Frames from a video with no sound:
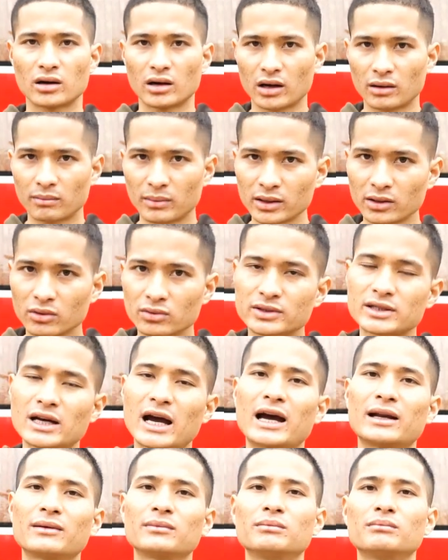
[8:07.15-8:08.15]
Ờ, bất động
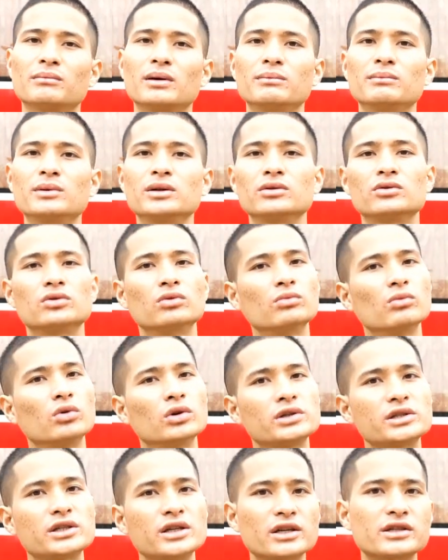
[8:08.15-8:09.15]
sản mà mình cũng
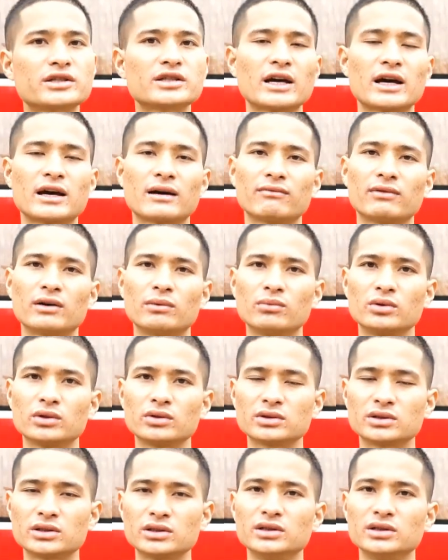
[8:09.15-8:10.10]
muốn chia sẻ và muốn